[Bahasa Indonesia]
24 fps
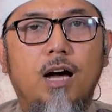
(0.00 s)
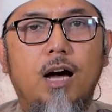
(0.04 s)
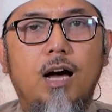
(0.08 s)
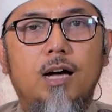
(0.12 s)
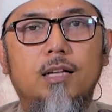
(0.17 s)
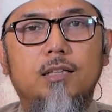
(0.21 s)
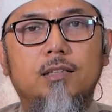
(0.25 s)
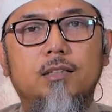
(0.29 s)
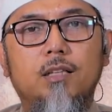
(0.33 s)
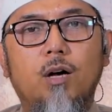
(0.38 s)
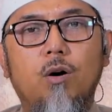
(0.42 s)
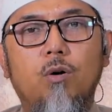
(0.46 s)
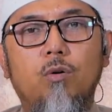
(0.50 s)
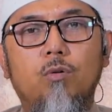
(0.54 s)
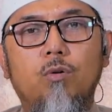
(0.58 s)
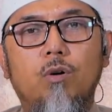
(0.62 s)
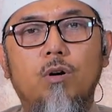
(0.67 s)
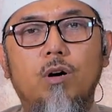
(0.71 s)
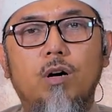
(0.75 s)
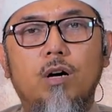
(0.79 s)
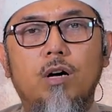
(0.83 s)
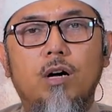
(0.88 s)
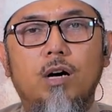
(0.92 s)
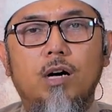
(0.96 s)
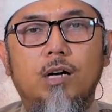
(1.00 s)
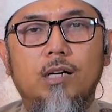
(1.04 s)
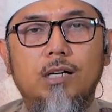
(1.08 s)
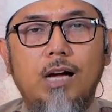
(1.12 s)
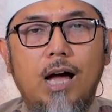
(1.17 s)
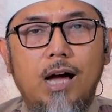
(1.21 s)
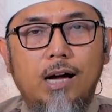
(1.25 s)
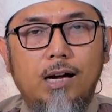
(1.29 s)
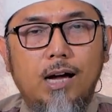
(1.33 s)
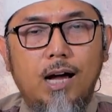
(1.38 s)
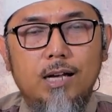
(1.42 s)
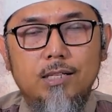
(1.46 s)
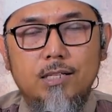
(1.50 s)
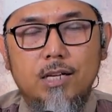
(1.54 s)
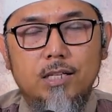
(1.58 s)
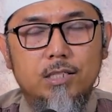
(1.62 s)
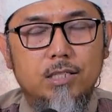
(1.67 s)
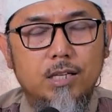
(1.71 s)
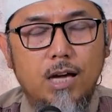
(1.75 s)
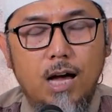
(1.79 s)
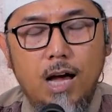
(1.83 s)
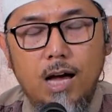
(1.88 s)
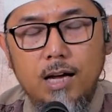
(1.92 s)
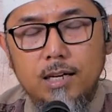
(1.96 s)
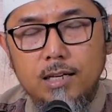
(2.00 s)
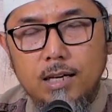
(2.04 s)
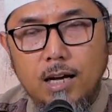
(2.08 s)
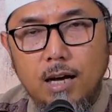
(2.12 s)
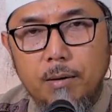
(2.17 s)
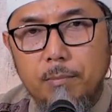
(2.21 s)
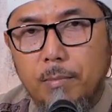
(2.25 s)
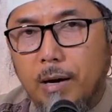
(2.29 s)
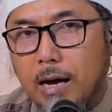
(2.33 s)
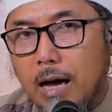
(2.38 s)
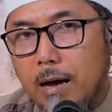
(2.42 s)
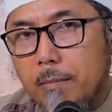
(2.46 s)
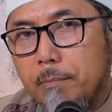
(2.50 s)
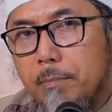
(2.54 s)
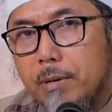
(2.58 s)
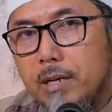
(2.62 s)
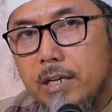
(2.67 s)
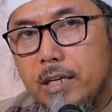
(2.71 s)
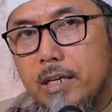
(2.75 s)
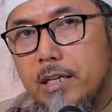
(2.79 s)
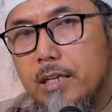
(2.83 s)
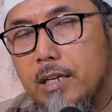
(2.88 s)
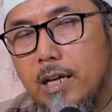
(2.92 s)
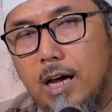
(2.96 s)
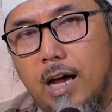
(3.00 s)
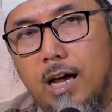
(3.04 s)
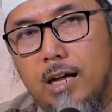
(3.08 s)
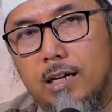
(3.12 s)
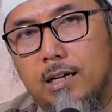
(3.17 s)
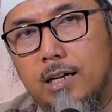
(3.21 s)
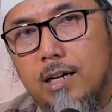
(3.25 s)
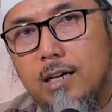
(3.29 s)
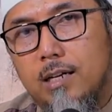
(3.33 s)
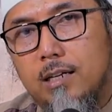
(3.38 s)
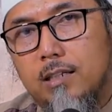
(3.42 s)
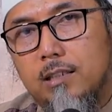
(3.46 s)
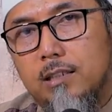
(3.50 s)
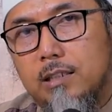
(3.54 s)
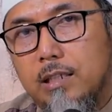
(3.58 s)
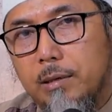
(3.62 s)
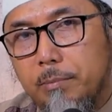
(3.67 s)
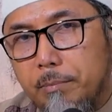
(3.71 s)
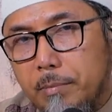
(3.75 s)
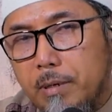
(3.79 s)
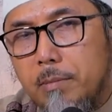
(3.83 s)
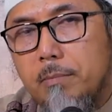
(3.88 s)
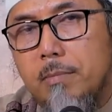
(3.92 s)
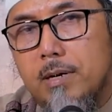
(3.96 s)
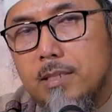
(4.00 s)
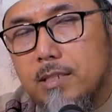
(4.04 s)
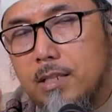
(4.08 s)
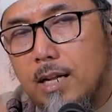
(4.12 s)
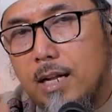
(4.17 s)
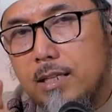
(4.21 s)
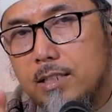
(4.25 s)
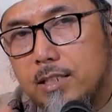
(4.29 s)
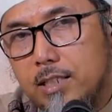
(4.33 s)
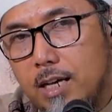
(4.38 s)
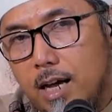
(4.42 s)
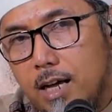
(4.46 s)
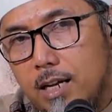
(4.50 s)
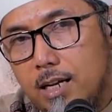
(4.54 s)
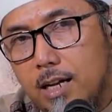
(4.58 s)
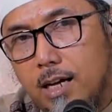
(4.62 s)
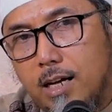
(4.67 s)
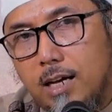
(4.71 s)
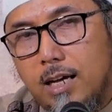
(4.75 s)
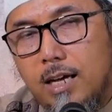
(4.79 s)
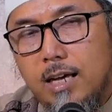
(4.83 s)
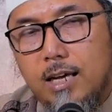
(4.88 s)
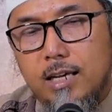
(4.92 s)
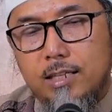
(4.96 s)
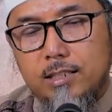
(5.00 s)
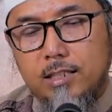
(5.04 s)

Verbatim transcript: atau kakaknya si ayah mengambil ini anak demi maslahat si anak.